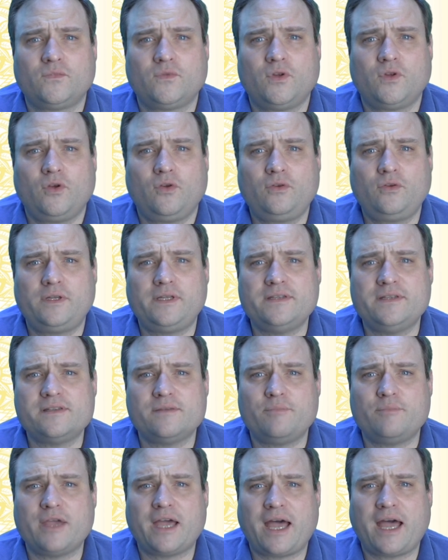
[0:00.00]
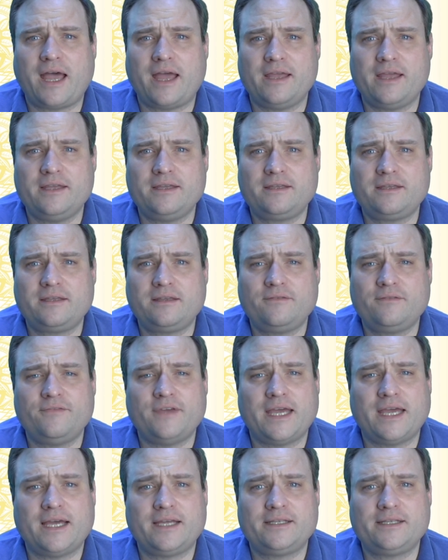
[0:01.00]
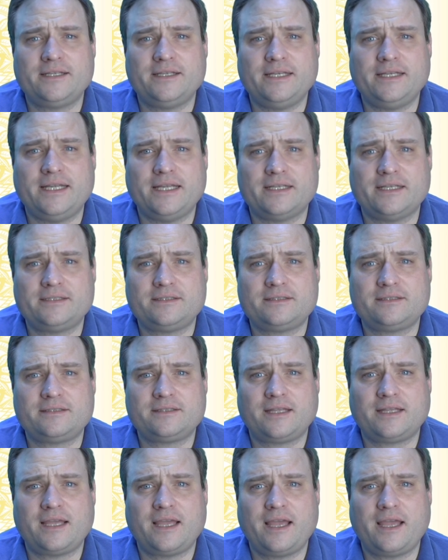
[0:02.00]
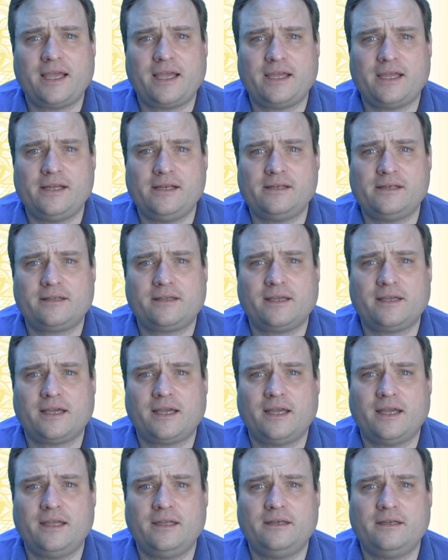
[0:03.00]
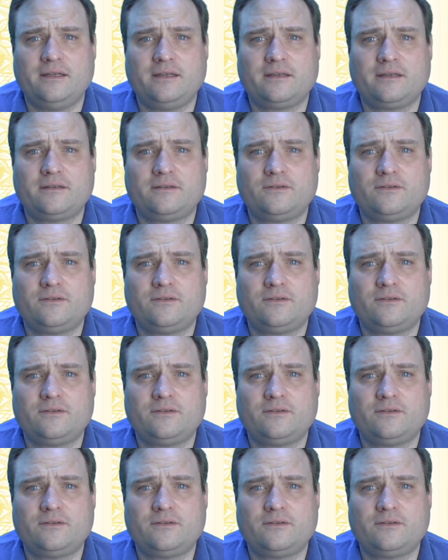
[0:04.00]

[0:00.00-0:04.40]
Und diese Bereiche werden jetzt geheilt, gereinigt.